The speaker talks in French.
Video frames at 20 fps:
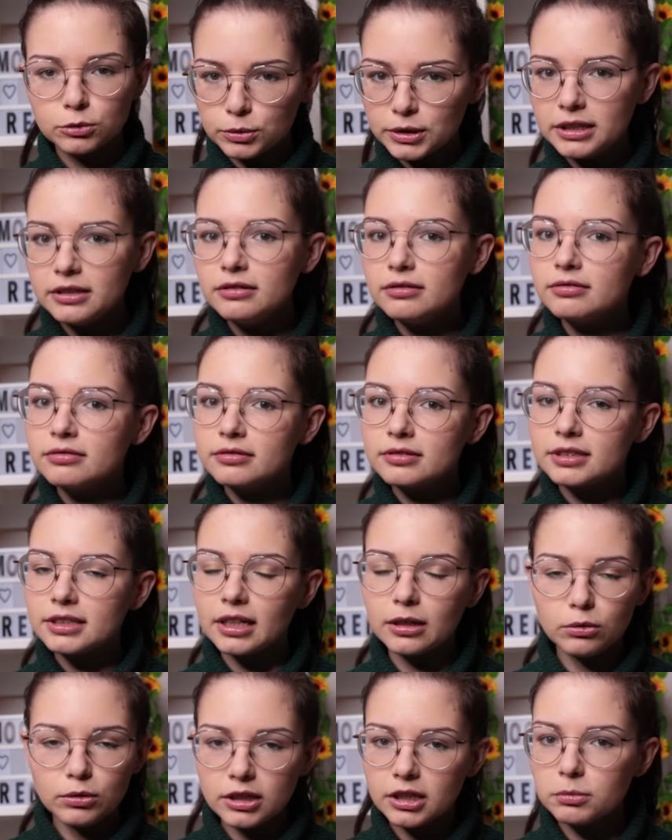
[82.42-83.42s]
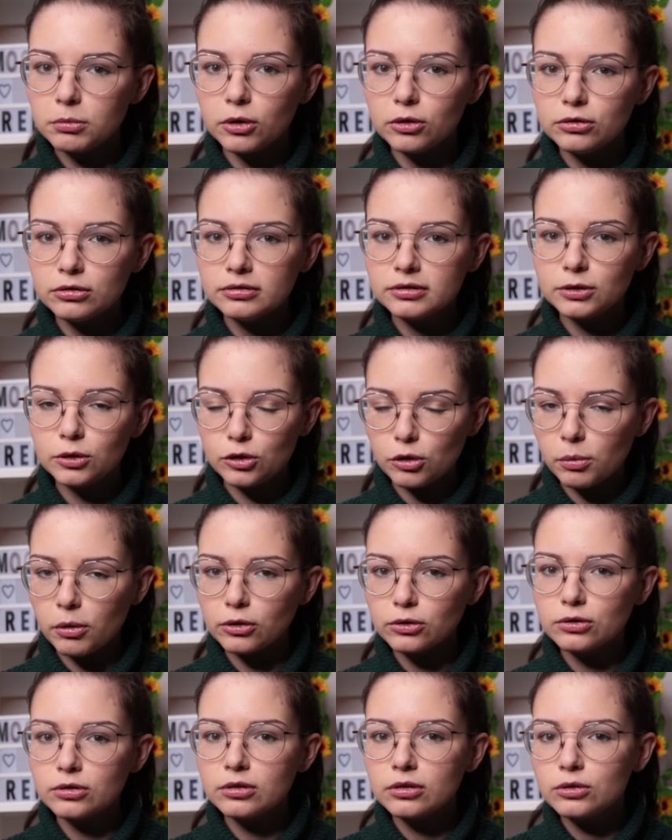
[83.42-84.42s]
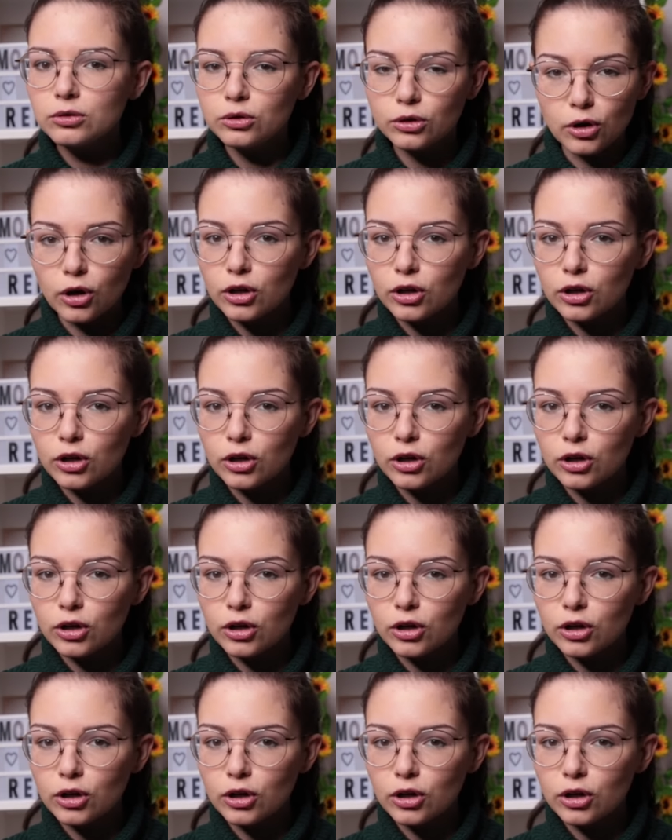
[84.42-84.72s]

Oui, c'est uniquement une commande de